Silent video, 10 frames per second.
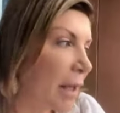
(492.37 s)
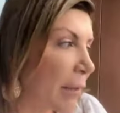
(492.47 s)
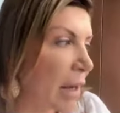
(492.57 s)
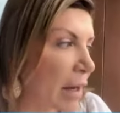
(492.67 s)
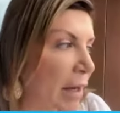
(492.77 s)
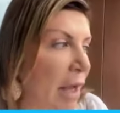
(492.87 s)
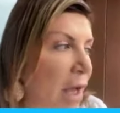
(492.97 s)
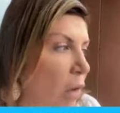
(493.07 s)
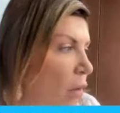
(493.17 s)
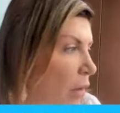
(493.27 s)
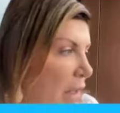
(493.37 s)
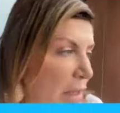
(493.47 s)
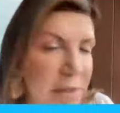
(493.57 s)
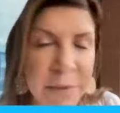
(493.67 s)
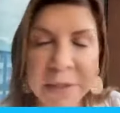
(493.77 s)
que había creado el
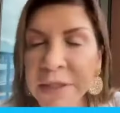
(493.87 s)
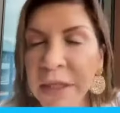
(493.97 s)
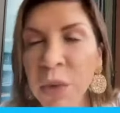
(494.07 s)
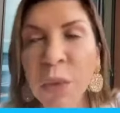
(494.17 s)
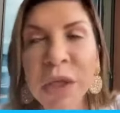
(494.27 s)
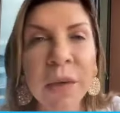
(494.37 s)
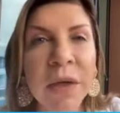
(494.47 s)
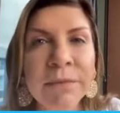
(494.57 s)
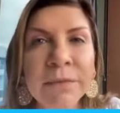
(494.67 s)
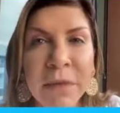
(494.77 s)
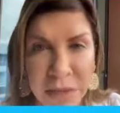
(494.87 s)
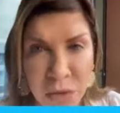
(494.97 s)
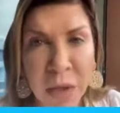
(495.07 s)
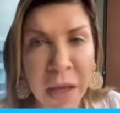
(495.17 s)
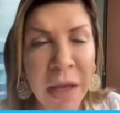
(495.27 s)
presidente Uribe,
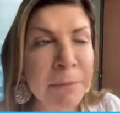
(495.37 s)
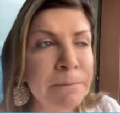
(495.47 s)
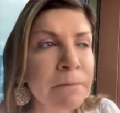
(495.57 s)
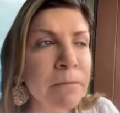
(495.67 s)
nacional.